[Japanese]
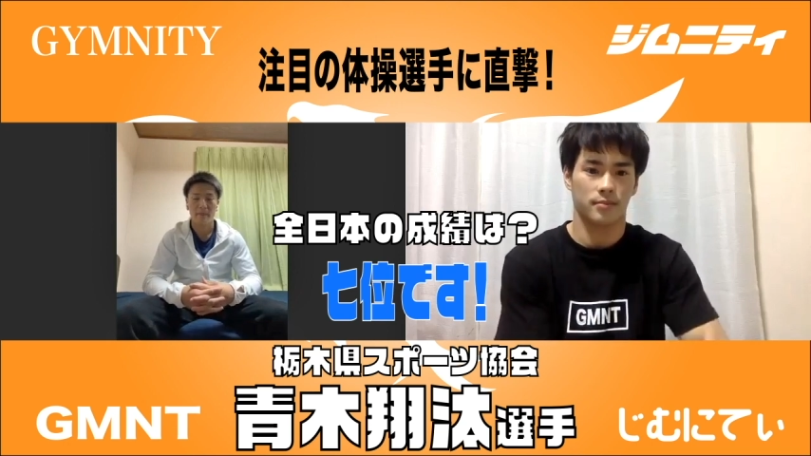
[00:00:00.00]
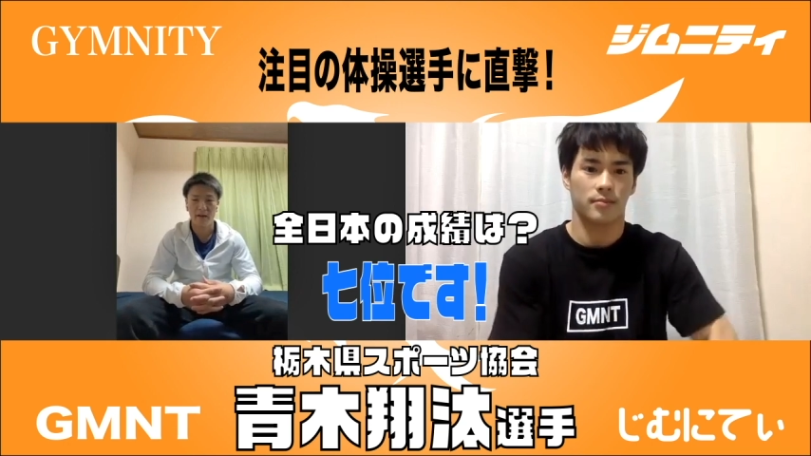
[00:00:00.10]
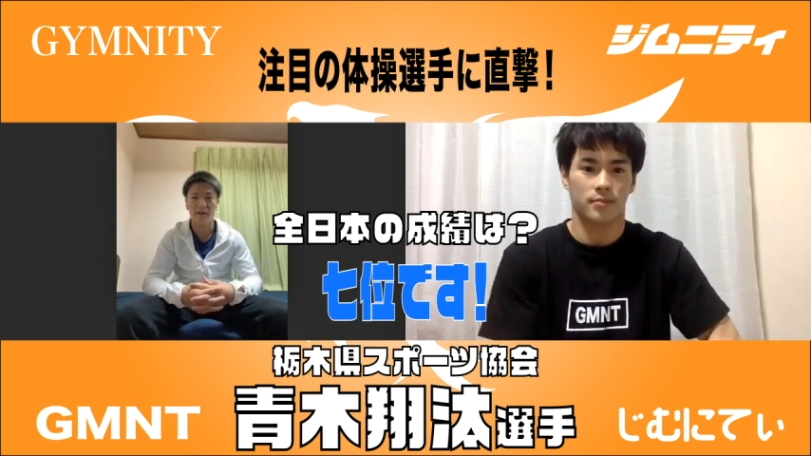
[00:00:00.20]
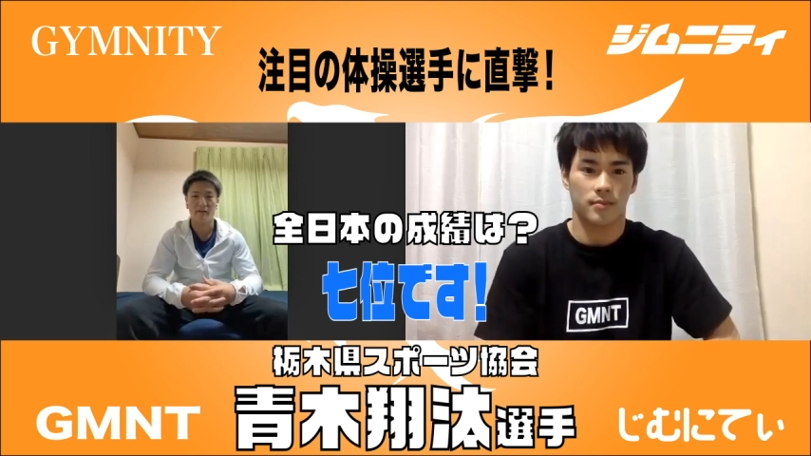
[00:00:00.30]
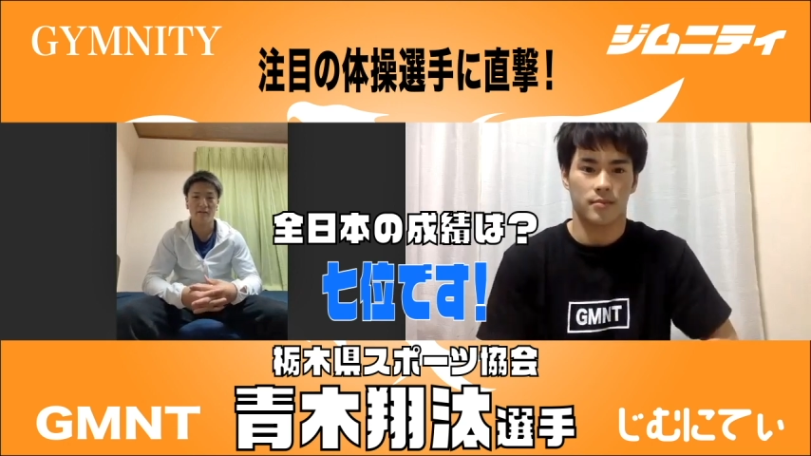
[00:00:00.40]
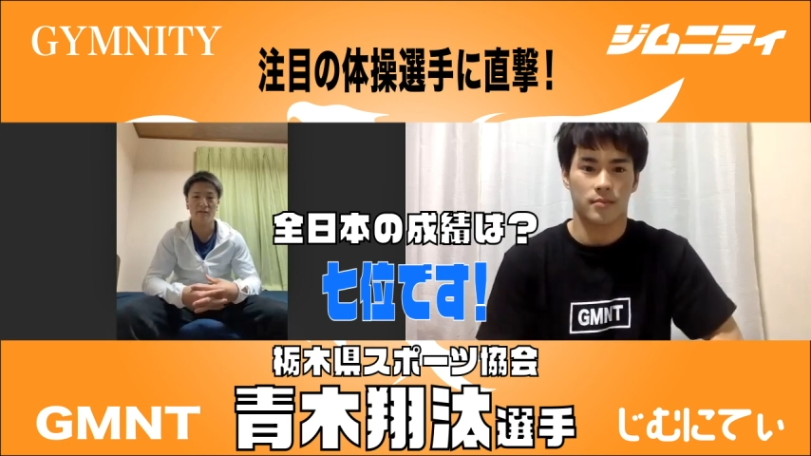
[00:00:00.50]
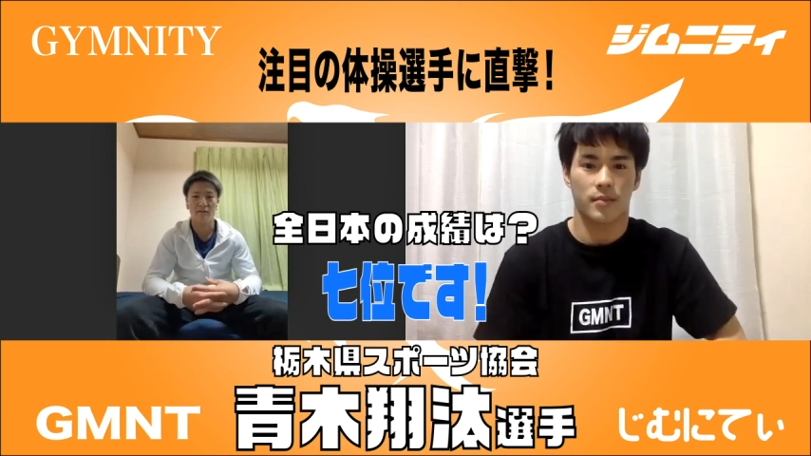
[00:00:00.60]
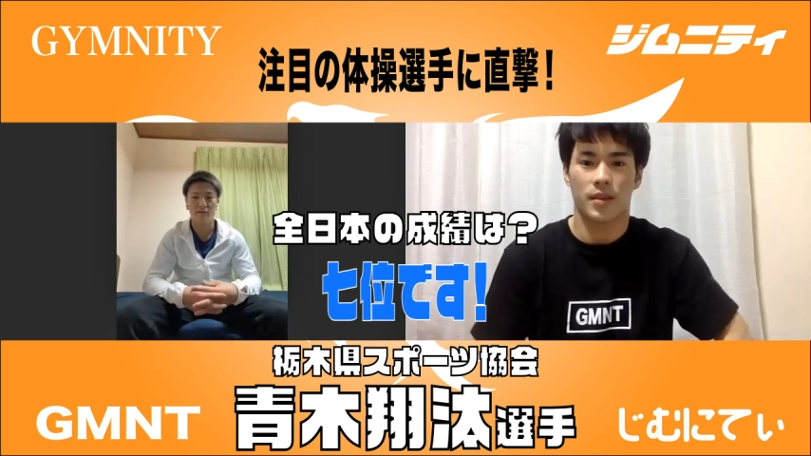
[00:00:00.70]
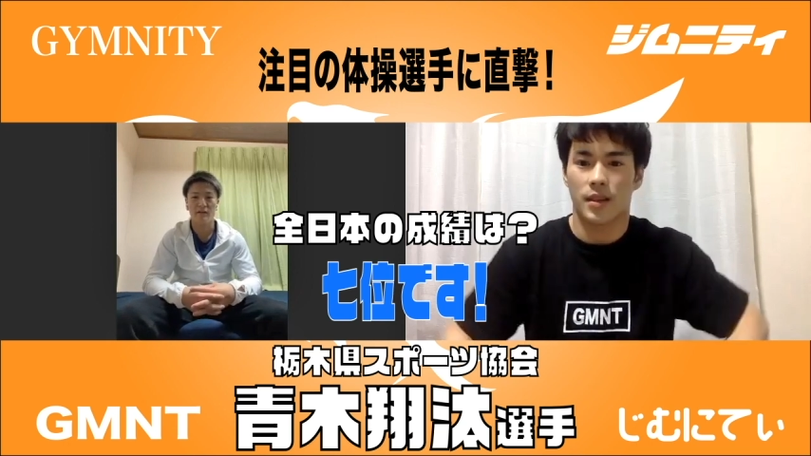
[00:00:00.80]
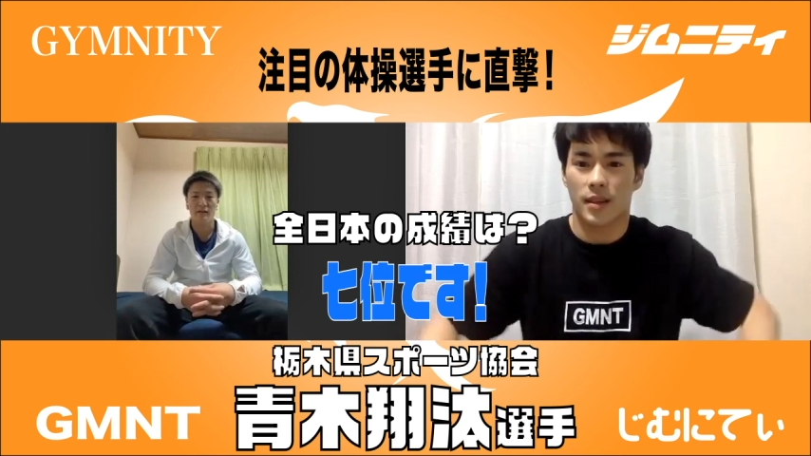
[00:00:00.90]
はい。
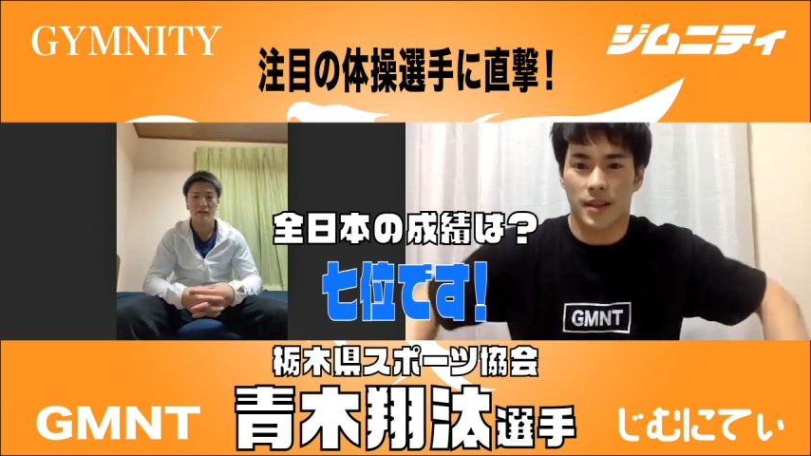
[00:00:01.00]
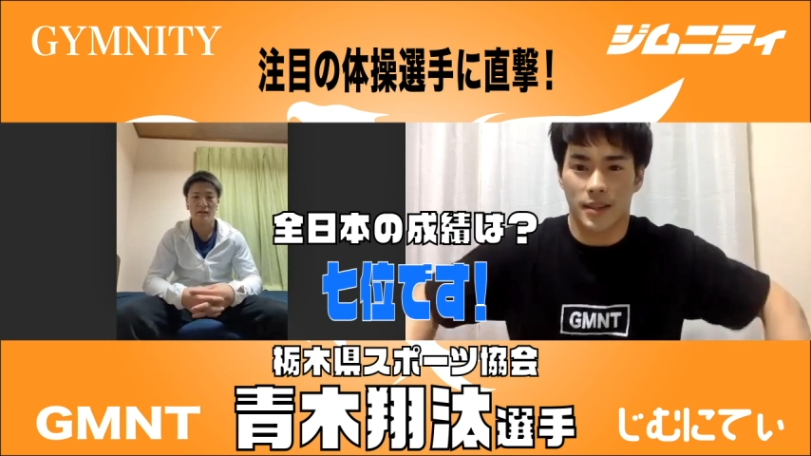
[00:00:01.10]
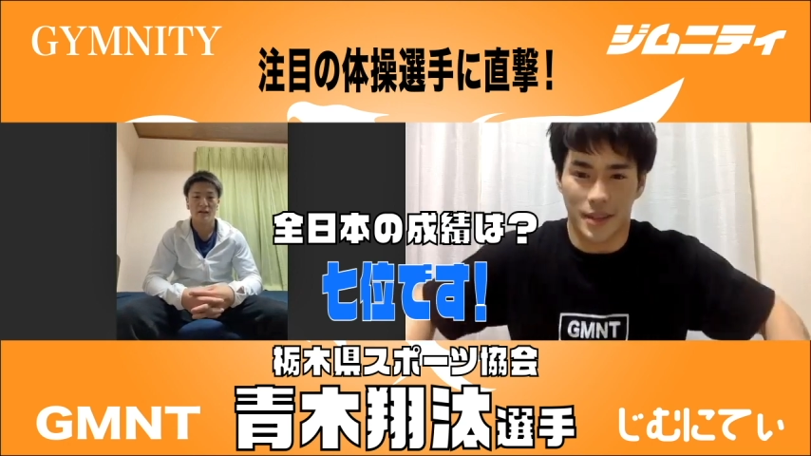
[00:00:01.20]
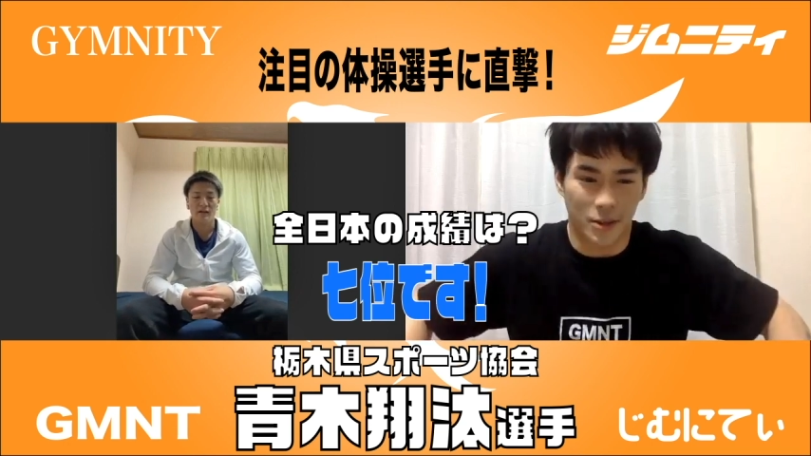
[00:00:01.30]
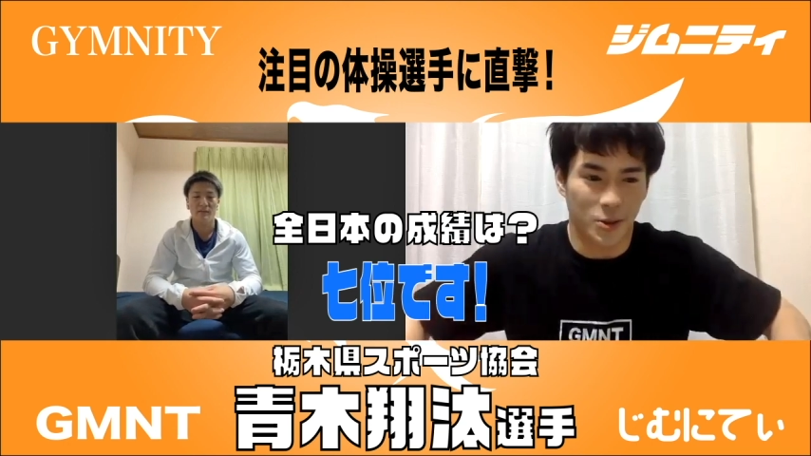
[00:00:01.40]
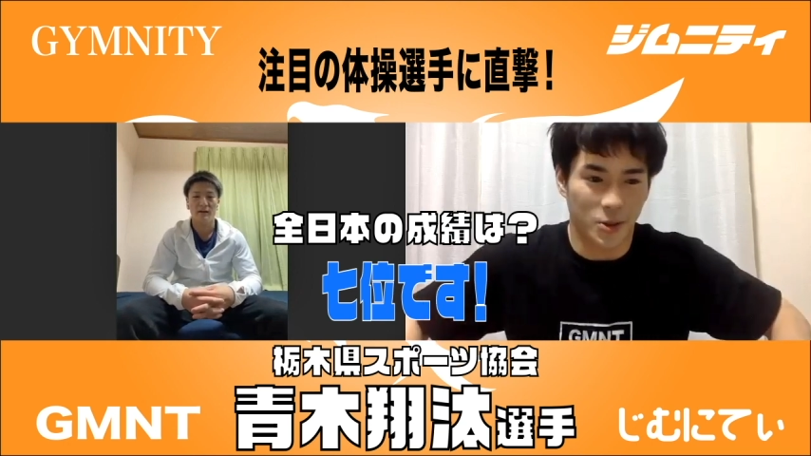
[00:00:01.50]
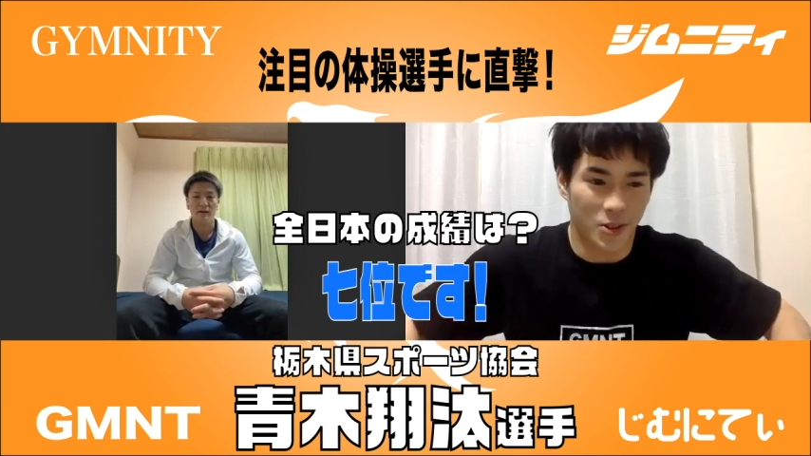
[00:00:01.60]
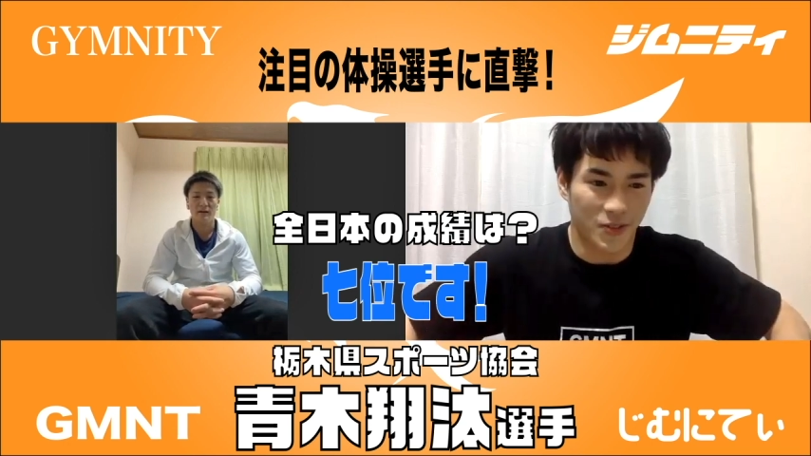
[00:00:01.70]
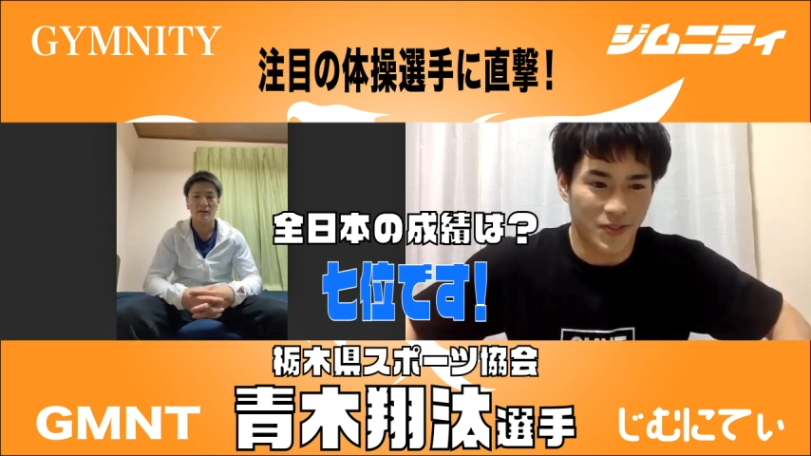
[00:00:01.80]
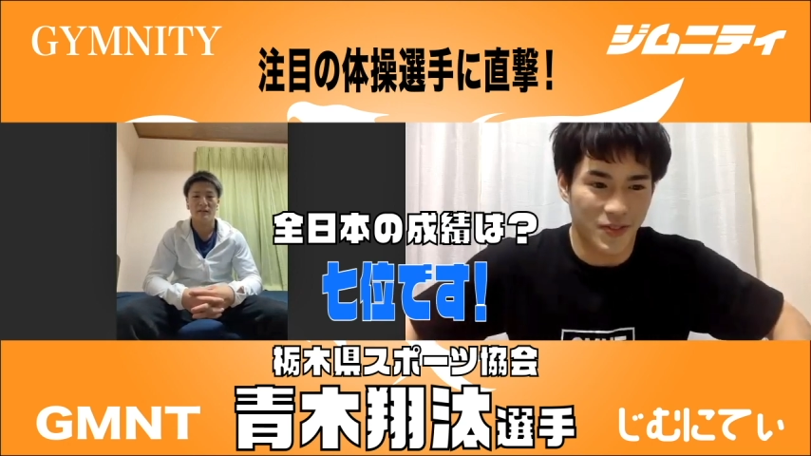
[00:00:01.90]
なるほど。